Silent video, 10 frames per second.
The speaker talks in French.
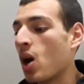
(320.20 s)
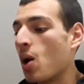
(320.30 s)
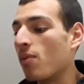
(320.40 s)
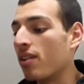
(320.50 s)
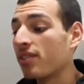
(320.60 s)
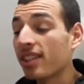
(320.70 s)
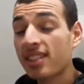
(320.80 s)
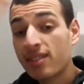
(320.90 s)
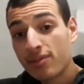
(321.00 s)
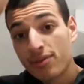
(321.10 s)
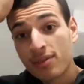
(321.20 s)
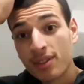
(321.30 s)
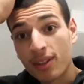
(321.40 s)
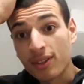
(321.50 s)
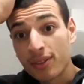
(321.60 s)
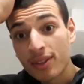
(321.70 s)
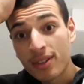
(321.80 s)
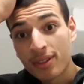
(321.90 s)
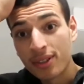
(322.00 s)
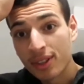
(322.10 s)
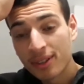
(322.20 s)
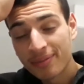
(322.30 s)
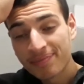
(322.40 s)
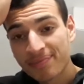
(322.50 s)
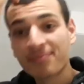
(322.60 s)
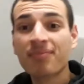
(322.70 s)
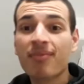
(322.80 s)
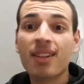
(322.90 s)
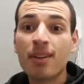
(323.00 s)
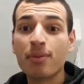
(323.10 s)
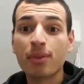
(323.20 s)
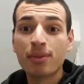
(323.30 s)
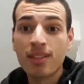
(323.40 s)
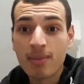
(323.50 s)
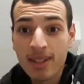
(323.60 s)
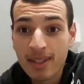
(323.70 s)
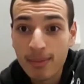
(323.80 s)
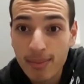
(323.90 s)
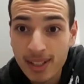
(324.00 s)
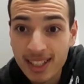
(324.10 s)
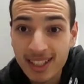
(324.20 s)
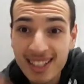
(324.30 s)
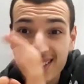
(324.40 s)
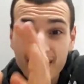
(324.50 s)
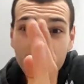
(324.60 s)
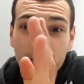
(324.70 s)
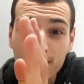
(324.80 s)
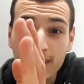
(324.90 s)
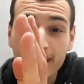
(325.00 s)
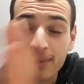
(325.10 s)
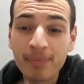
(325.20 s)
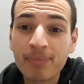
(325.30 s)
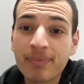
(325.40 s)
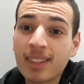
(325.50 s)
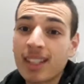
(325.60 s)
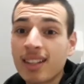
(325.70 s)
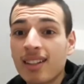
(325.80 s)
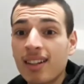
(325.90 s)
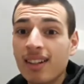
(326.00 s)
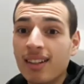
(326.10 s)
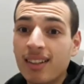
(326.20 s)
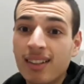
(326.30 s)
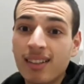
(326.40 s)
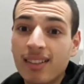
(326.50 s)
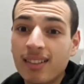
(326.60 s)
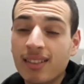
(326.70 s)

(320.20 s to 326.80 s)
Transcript: on va faire ce qu'il faut en temps et en heure. Sur ce les amis, passez une excellente soirée. Euh,